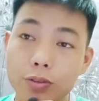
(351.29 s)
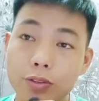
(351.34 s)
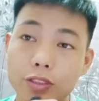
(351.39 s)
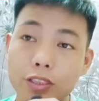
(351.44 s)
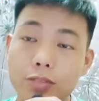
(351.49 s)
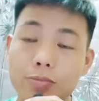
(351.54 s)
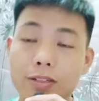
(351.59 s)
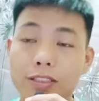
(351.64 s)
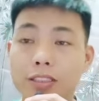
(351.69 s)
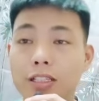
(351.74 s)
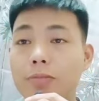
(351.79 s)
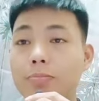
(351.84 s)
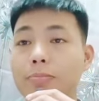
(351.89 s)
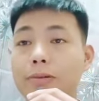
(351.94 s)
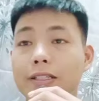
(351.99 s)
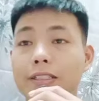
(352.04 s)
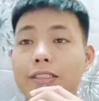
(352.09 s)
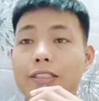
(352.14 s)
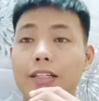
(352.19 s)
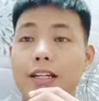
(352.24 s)
semasa
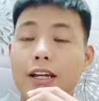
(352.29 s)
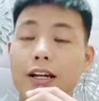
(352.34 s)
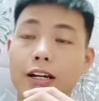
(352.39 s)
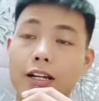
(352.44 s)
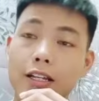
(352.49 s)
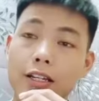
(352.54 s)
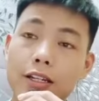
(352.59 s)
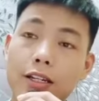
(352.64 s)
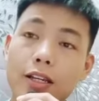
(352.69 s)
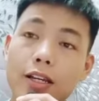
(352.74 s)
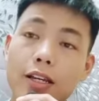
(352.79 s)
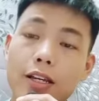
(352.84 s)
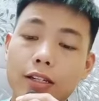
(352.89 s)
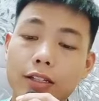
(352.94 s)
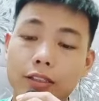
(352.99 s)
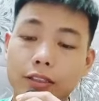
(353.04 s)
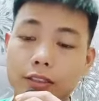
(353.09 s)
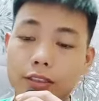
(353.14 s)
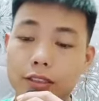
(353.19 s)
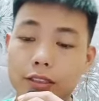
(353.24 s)
persidangan
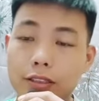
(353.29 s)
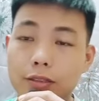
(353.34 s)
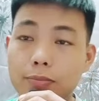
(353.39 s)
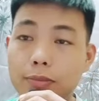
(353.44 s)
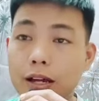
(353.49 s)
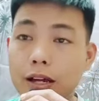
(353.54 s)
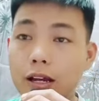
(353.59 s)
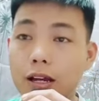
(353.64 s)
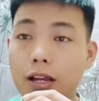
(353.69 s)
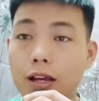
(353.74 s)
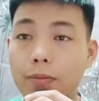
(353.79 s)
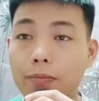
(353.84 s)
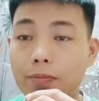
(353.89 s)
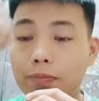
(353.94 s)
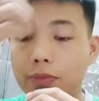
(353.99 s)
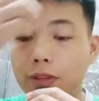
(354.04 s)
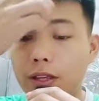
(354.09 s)
semalam.